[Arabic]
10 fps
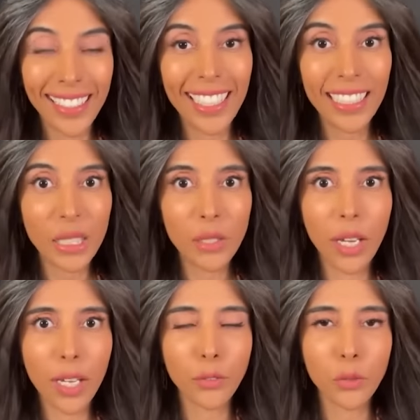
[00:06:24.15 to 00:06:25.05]
يعني
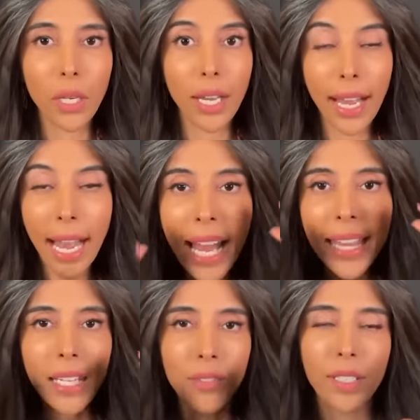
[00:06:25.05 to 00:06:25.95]
عرفتوا
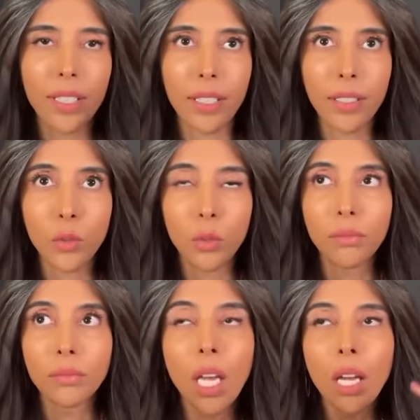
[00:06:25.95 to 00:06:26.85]
هذه الفكره انه